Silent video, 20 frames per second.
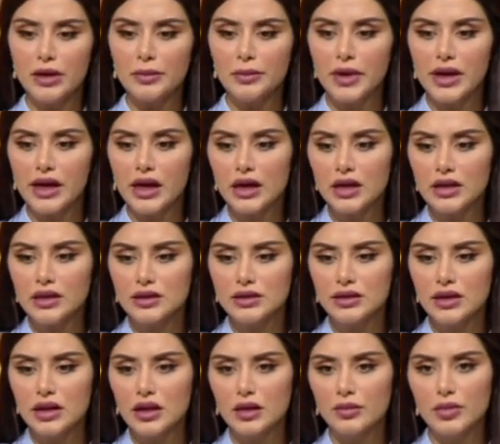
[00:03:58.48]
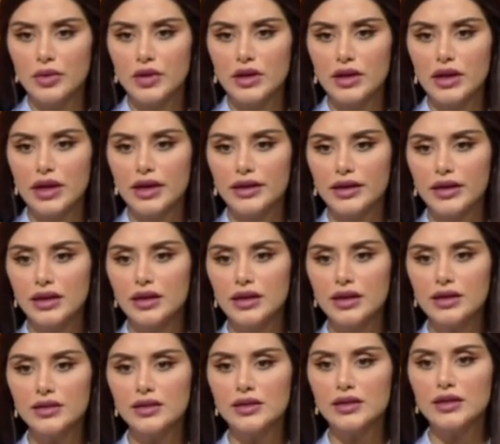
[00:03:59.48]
عن مراحل التقبل يعني يا ليت